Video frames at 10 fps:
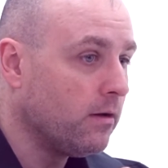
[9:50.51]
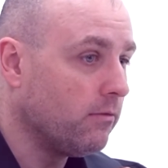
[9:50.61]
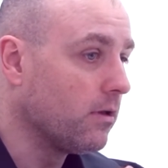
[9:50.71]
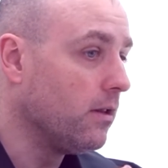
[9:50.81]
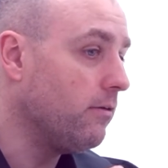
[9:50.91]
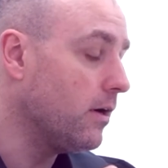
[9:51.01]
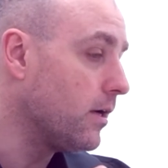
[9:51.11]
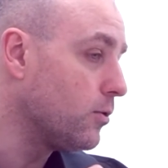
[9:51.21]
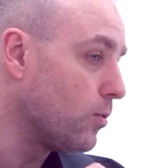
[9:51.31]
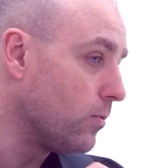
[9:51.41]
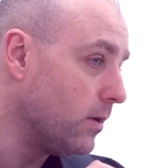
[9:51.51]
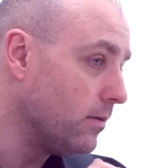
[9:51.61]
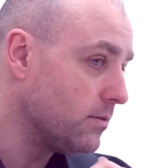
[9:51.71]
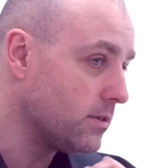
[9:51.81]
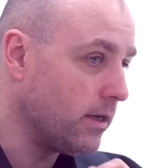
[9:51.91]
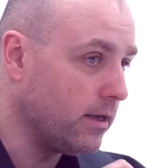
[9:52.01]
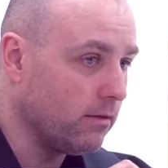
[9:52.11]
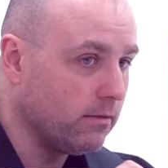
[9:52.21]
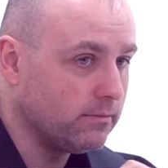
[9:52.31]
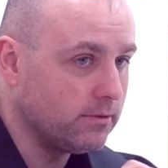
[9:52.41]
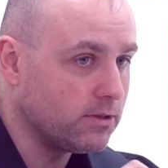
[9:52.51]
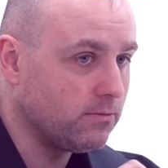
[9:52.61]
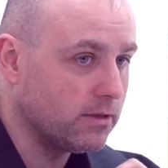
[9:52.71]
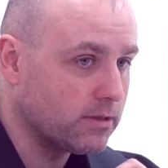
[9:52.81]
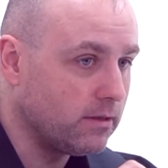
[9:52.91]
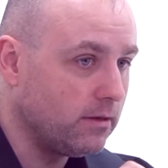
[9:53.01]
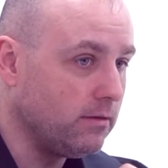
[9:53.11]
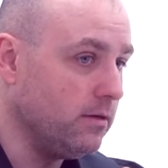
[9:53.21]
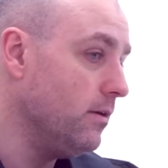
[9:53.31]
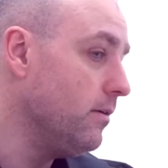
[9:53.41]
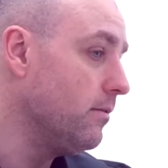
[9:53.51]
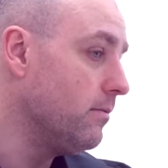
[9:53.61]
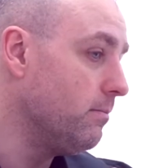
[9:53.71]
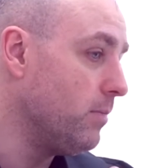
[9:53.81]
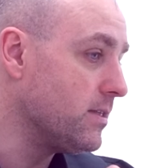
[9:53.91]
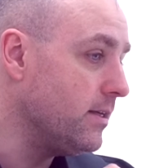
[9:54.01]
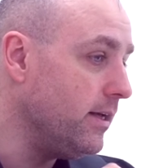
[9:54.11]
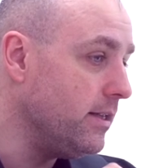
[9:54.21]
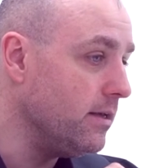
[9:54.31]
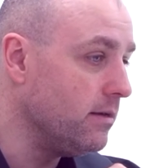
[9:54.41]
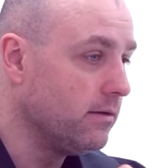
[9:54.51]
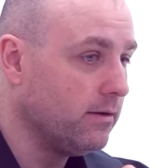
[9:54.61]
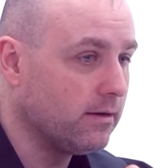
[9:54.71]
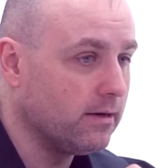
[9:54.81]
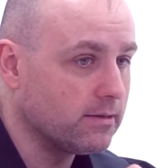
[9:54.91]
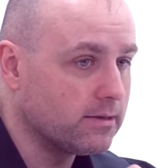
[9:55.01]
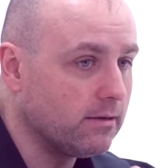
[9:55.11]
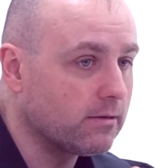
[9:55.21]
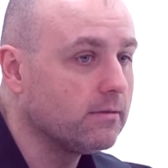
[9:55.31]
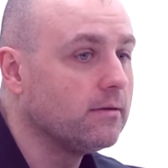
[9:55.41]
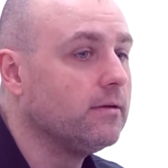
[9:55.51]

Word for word: во главе которого стоял известный и последний канцлер